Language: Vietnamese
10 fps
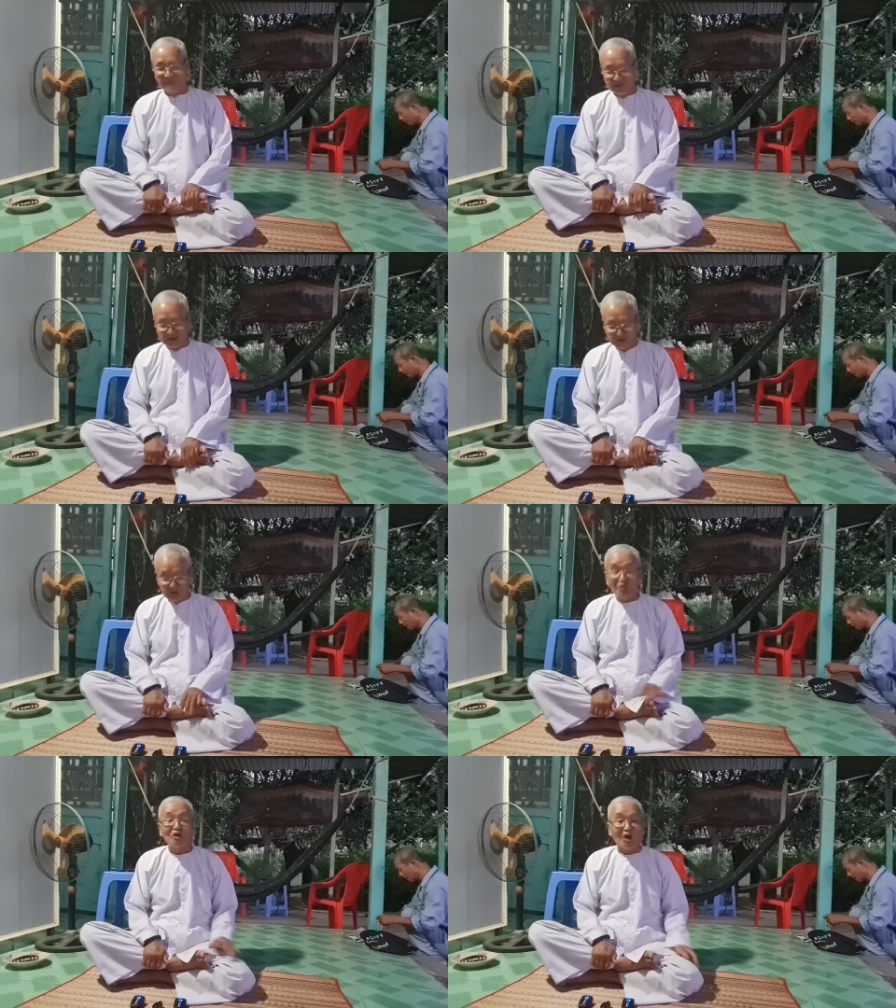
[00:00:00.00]
phải giữ
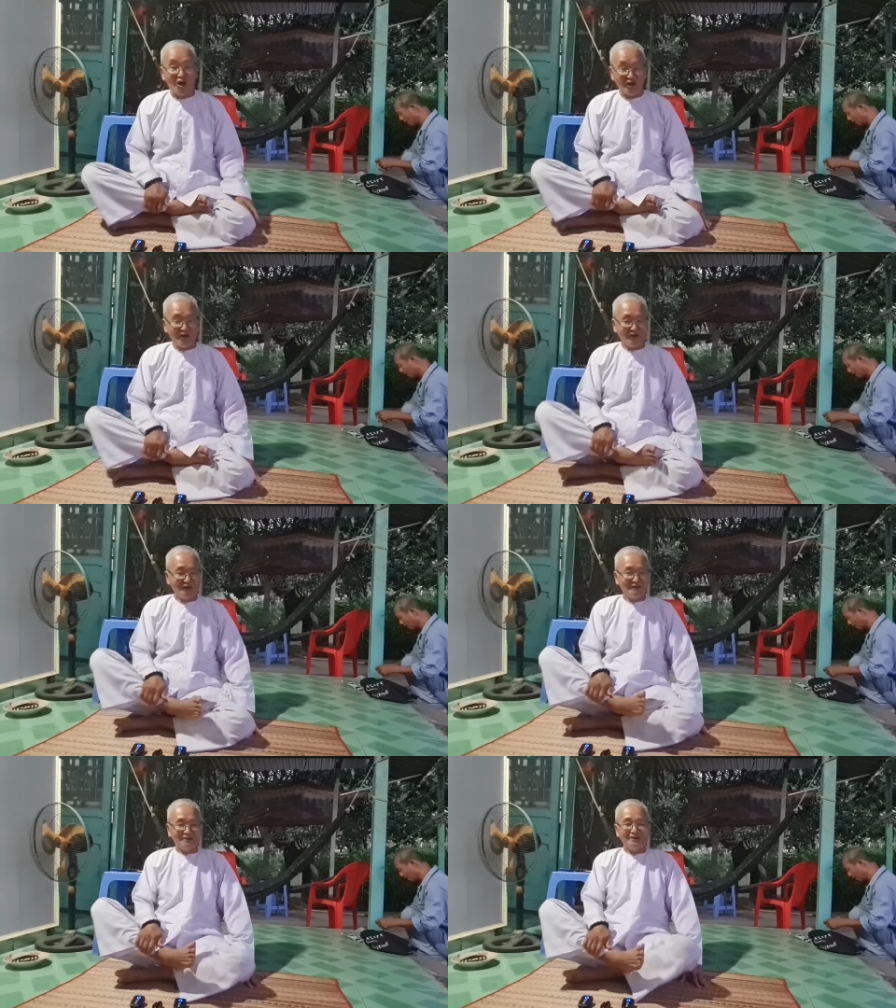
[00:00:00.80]
cho tròn
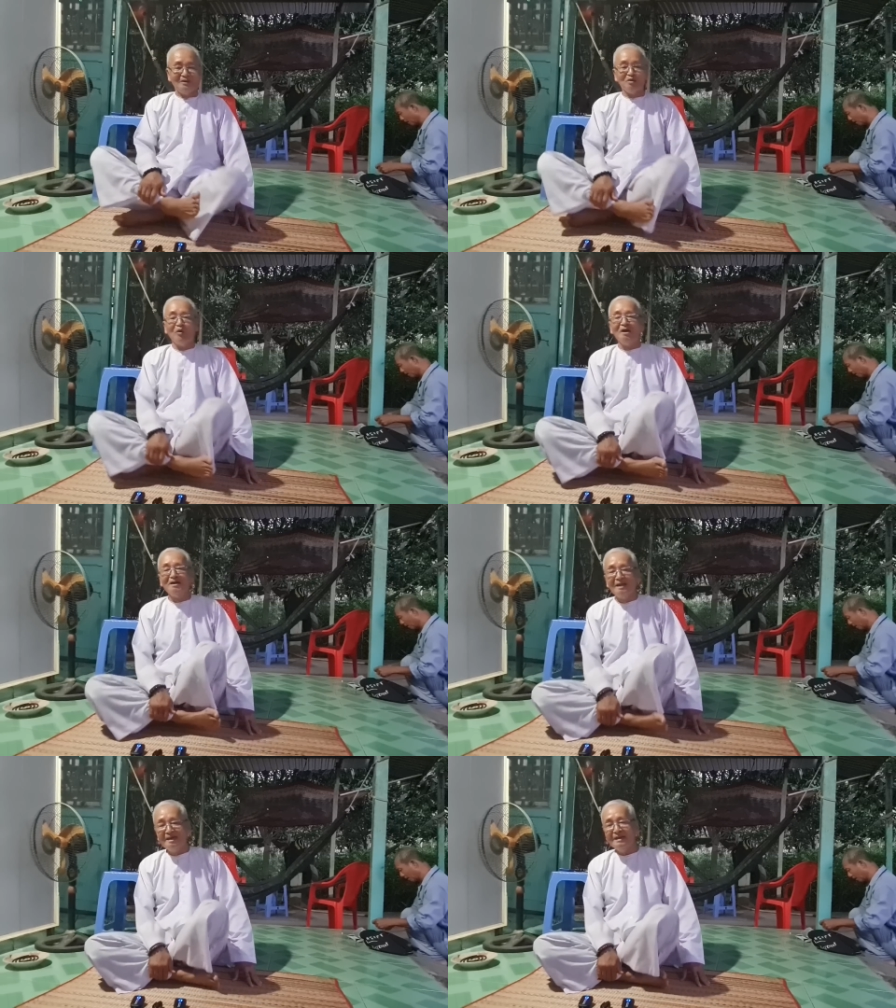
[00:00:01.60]

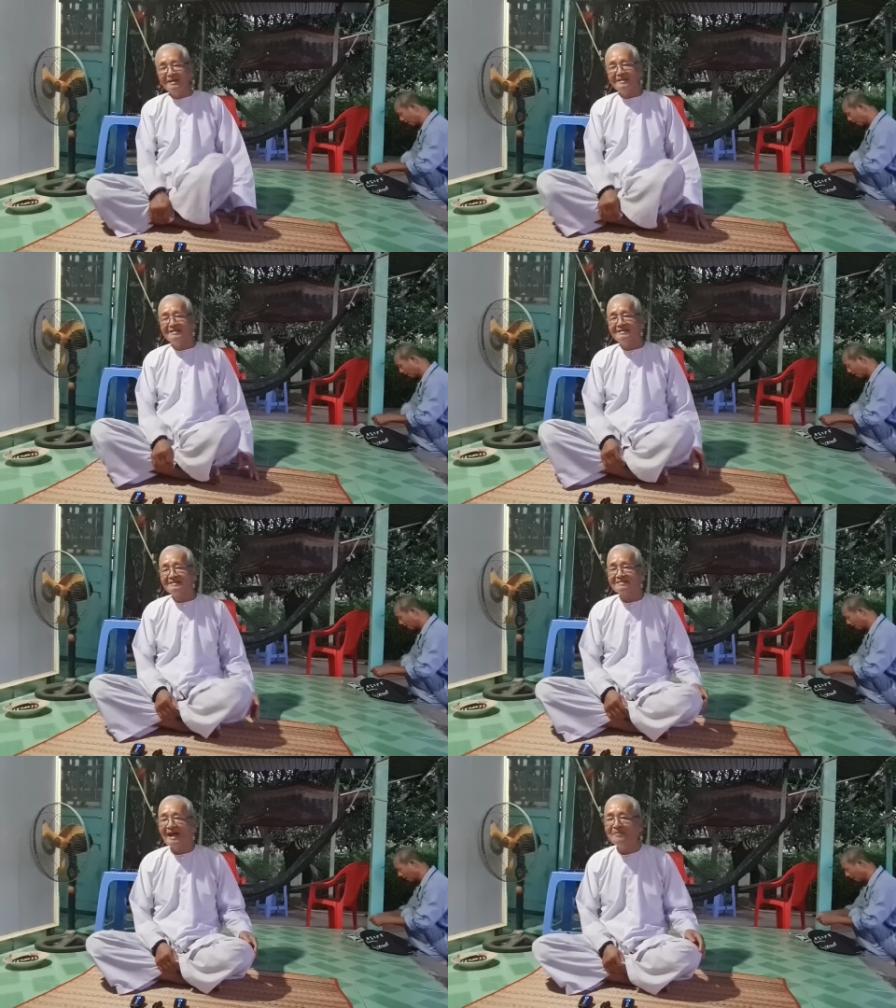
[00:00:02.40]
luân lý
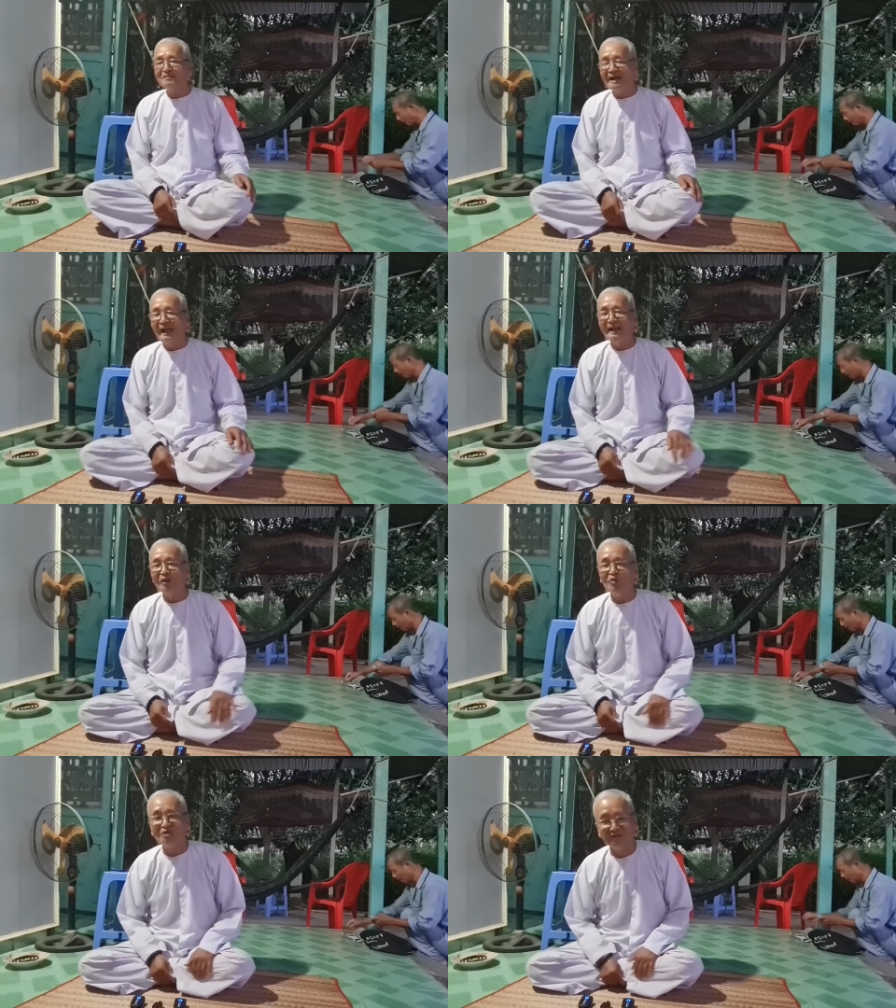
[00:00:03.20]
tam can
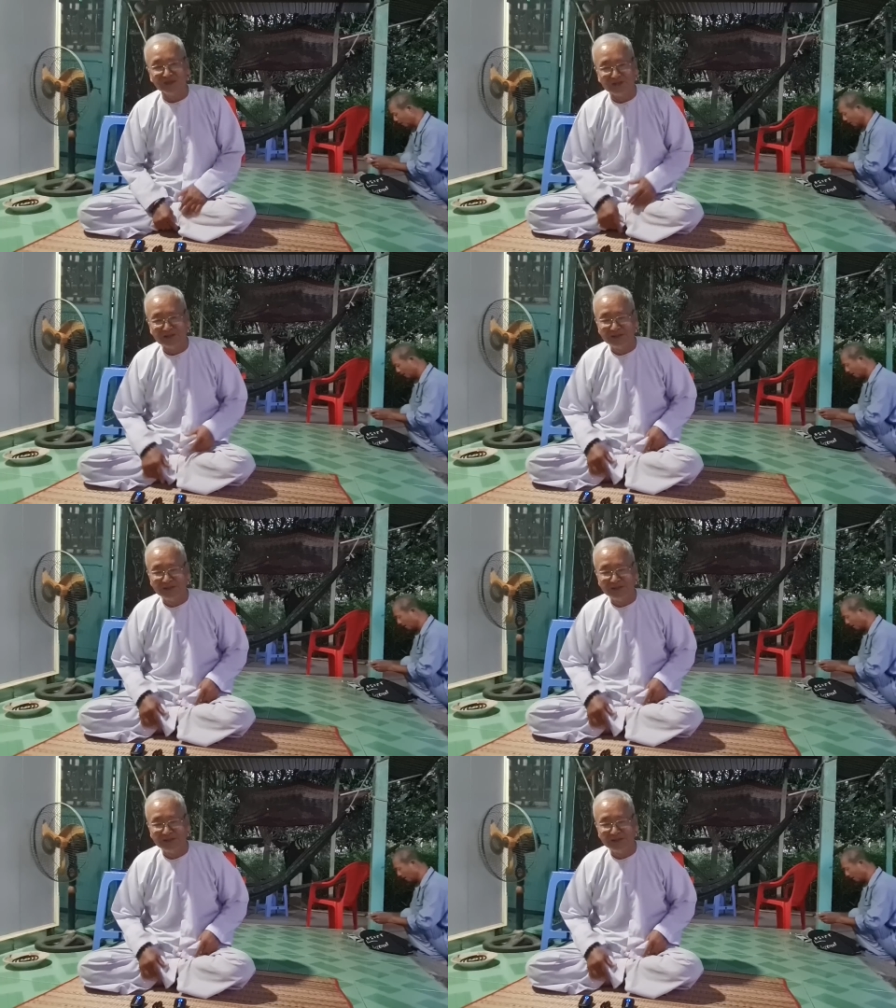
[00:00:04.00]
ngũ thường